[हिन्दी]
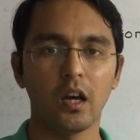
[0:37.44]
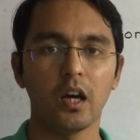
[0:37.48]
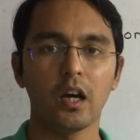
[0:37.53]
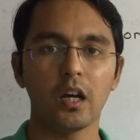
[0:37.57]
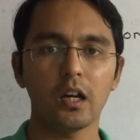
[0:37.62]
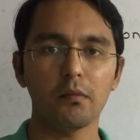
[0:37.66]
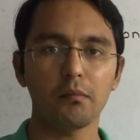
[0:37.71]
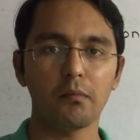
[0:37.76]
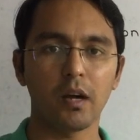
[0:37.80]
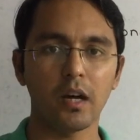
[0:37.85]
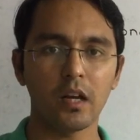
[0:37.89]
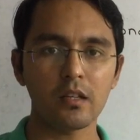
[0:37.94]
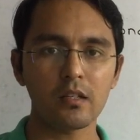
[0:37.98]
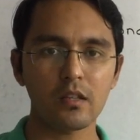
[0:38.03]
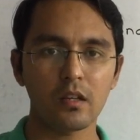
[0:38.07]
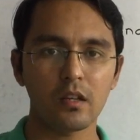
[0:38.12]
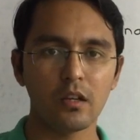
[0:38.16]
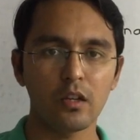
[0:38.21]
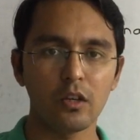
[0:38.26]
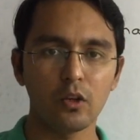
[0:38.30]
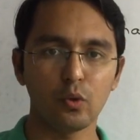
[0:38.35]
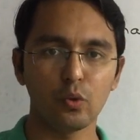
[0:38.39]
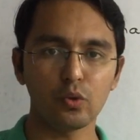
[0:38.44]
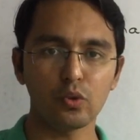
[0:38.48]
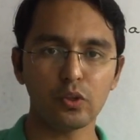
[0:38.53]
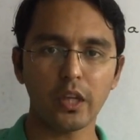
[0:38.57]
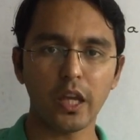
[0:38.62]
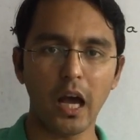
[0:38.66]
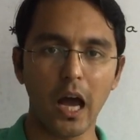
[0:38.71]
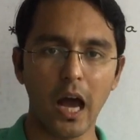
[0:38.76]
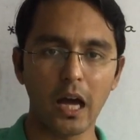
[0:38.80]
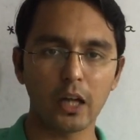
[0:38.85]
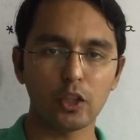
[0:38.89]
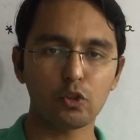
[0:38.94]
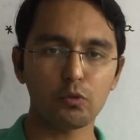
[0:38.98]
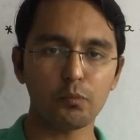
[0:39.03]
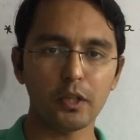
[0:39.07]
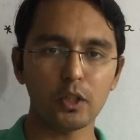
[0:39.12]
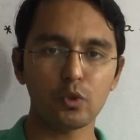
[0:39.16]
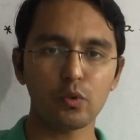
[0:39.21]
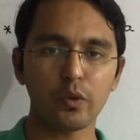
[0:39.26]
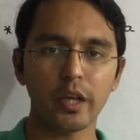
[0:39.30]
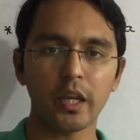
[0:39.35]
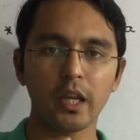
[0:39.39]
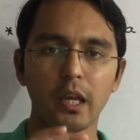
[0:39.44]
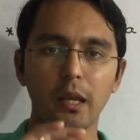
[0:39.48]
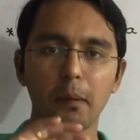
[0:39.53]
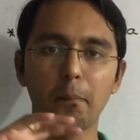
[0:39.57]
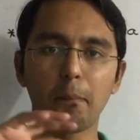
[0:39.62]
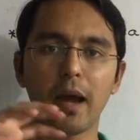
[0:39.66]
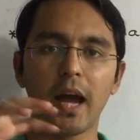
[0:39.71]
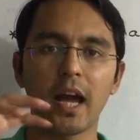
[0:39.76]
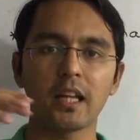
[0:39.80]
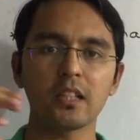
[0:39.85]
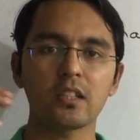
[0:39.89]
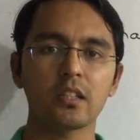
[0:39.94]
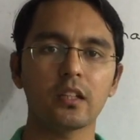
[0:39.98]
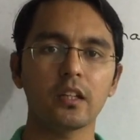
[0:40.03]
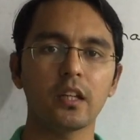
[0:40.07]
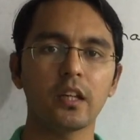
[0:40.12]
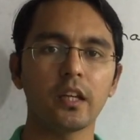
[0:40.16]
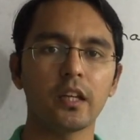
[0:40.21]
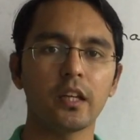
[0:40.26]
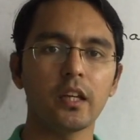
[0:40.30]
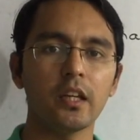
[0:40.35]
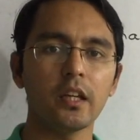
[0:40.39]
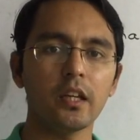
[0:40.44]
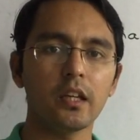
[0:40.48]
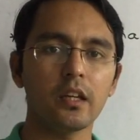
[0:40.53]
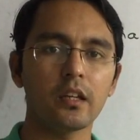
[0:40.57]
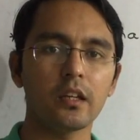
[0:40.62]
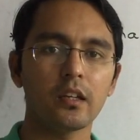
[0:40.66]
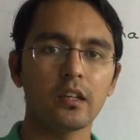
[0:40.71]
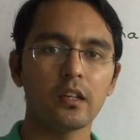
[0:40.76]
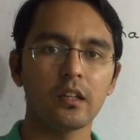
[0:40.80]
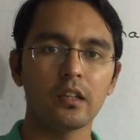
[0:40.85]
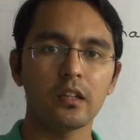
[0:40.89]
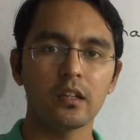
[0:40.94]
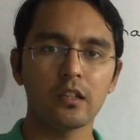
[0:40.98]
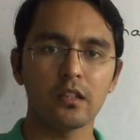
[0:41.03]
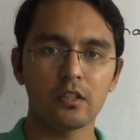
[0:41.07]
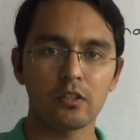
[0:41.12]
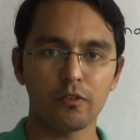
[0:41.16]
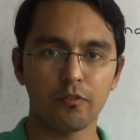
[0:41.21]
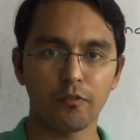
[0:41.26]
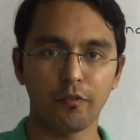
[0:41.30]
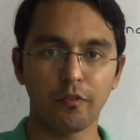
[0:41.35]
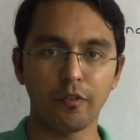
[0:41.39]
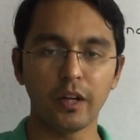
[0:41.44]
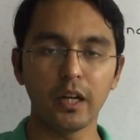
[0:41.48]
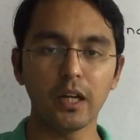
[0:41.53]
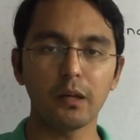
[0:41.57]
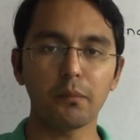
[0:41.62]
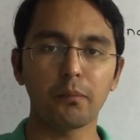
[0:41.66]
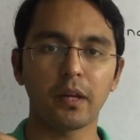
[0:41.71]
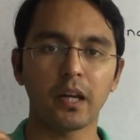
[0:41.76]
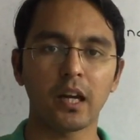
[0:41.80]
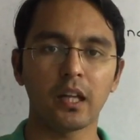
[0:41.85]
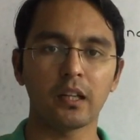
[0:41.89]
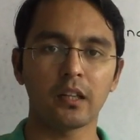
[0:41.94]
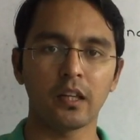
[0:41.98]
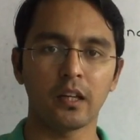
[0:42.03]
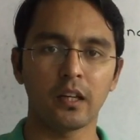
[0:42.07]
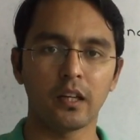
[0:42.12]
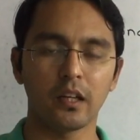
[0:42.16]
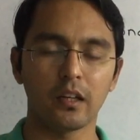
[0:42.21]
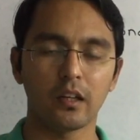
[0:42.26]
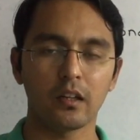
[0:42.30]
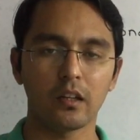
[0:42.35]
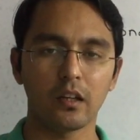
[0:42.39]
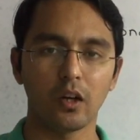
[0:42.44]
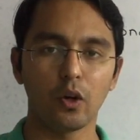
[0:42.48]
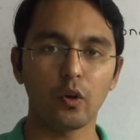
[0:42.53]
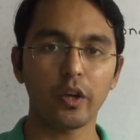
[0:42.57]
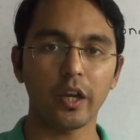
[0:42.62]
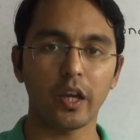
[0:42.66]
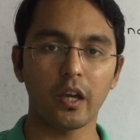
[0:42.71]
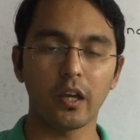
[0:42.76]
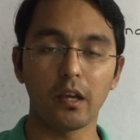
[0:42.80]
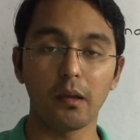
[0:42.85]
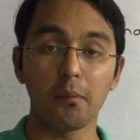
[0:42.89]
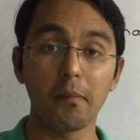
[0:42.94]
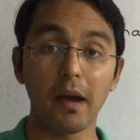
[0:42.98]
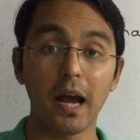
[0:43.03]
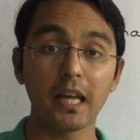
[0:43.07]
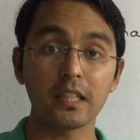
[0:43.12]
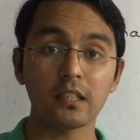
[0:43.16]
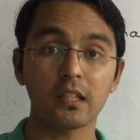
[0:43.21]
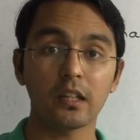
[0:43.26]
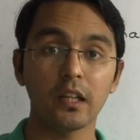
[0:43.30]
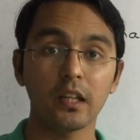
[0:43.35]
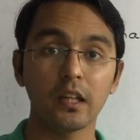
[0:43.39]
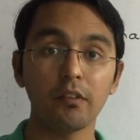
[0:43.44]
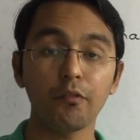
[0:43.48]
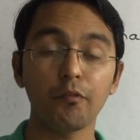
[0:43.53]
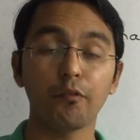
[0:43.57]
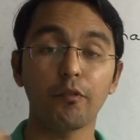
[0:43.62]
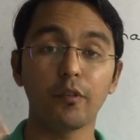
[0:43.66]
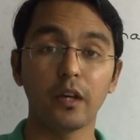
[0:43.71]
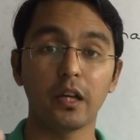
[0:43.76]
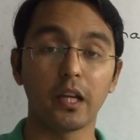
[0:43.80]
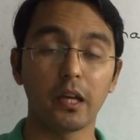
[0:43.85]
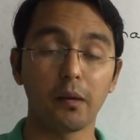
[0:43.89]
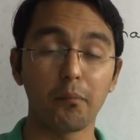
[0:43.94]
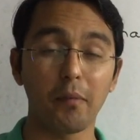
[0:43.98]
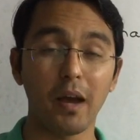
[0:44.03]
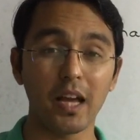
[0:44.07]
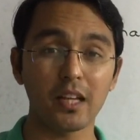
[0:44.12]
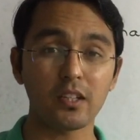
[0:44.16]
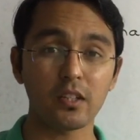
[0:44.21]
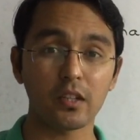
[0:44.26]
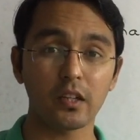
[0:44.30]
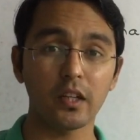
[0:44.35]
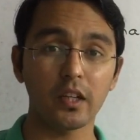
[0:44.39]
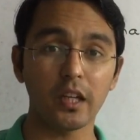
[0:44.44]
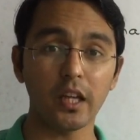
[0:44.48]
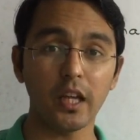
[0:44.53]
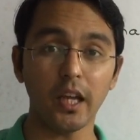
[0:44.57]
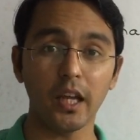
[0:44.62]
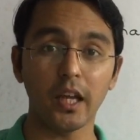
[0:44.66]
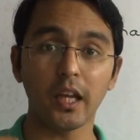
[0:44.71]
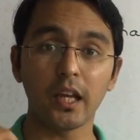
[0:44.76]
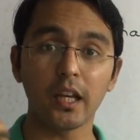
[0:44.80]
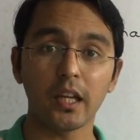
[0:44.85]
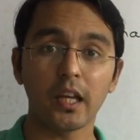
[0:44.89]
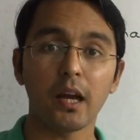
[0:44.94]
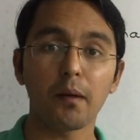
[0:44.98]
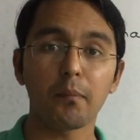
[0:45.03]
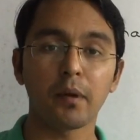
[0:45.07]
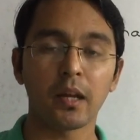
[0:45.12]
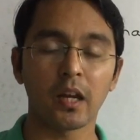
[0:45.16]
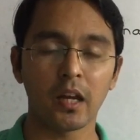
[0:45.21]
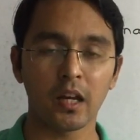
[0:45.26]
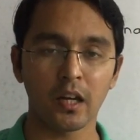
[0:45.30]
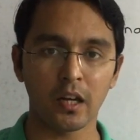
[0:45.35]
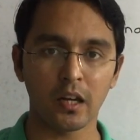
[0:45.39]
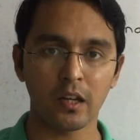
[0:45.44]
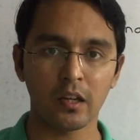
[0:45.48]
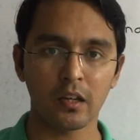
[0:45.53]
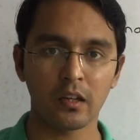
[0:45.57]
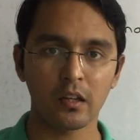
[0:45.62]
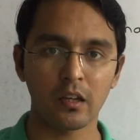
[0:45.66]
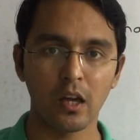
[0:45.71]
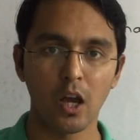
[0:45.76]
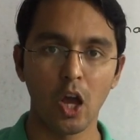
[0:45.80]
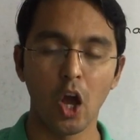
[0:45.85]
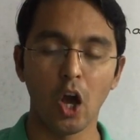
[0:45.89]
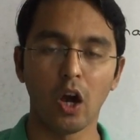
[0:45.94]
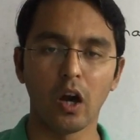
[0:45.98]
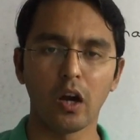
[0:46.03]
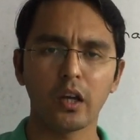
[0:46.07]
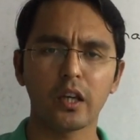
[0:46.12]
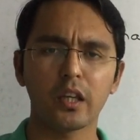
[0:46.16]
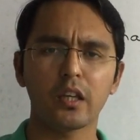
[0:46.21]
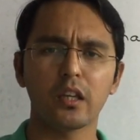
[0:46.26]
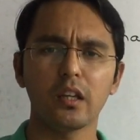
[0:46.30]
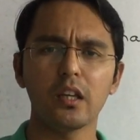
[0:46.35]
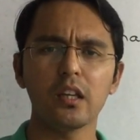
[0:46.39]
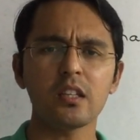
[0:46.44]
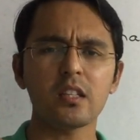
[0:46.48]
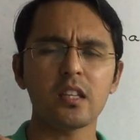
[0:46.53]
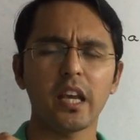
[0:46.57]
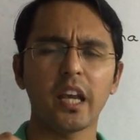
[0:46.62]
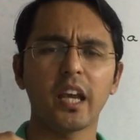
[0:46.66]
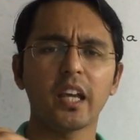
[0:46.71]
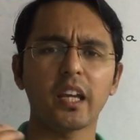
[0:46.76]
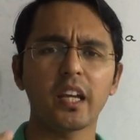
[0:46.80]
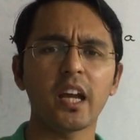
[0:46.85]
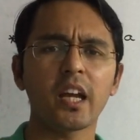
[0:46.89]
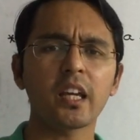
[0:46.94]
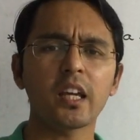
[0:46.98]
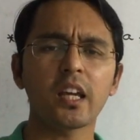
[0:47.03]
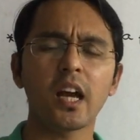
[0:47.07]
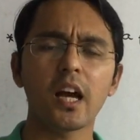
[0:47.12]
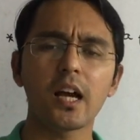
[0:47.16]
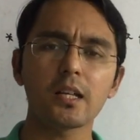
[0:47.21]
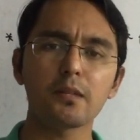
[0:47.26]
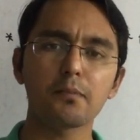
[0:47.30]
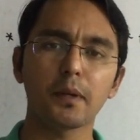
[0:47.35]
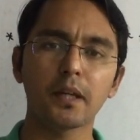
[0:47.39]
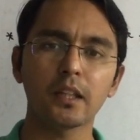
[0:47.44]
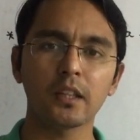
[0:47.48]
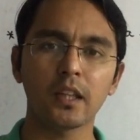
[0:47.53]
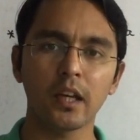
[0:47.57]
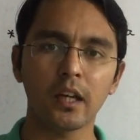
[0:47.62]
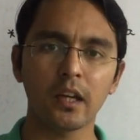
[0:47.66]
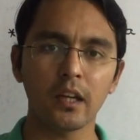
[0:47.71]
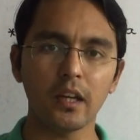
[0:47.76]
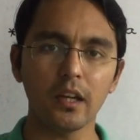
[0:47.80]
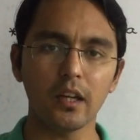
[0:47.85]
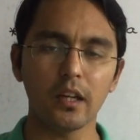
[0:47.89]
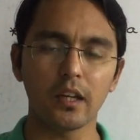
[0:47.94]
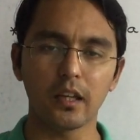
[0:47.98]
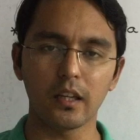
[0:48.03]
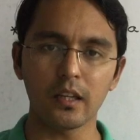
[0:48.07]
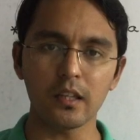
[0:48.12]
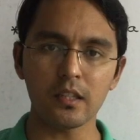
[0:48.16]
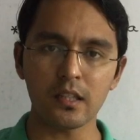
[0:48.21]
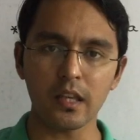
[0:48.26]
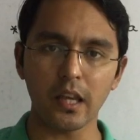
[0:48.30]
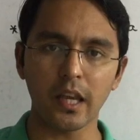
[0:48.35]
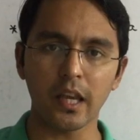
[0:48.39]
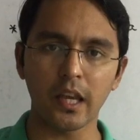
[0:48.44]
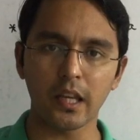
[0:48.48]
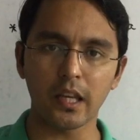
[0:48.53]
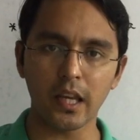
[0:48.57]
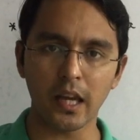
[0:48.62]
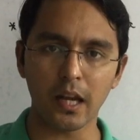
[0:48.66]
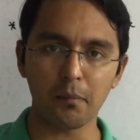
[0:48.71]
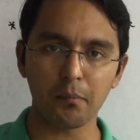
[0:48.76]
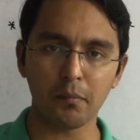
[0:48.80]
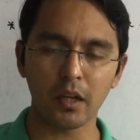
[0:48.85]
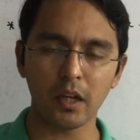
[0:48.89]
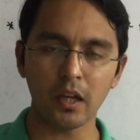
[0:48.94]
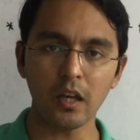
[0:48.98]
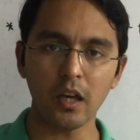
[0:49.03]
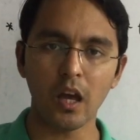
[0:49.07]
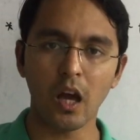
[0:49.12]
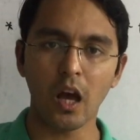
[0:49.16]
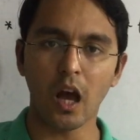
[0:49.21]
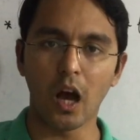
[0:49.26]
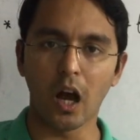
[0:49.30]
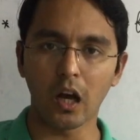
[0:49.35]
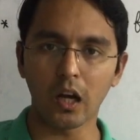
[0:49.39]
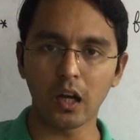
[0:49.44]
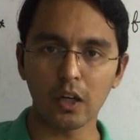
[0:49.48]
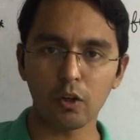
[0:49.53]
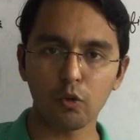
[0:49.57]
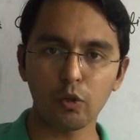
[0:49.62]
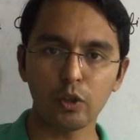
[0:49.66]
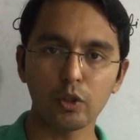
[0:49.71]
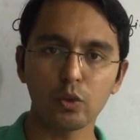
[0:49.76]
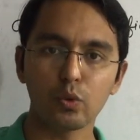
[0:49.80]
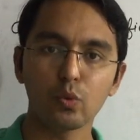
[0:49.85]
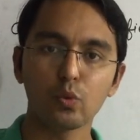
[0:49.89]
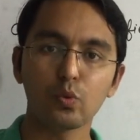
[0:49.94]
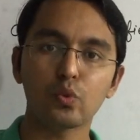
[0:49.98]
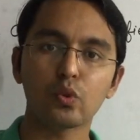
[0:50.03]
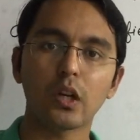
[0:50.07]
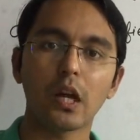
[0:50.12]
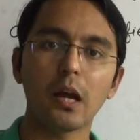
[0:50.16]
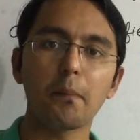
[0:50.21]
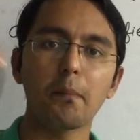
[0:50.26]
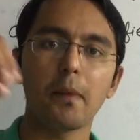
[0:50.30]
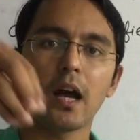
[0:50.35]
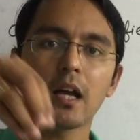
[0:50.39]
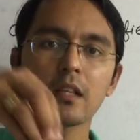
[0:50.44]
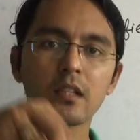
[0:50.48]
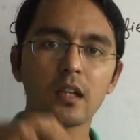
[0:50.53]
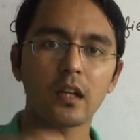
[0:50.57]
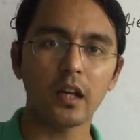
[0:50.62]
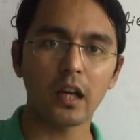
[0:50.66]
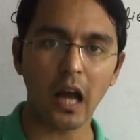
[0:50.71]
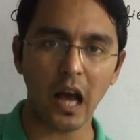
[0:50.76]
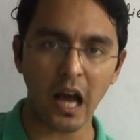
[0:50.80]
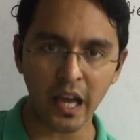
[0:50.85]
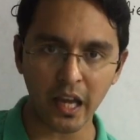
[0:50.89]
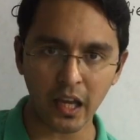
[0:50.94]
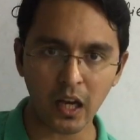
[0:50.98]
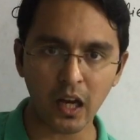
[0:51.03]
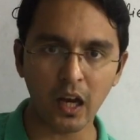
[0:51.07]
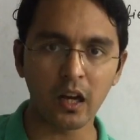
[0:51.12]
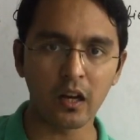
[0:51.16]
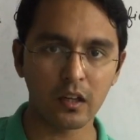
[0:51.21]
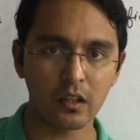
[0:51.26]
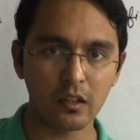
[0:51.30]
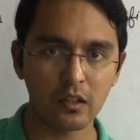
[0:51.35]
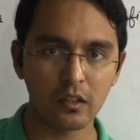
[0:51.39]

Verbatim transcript: हर मास उसके आजू बाजू एक इमेजिनरी फील्ड बनाता है ओके इमेजिनरी फील्ड इमेजिनरी एरिया बना रहा है इस एरिया की खास बात क्या है इस एरिया में अगर कोई दूसरा मास अगर आएगा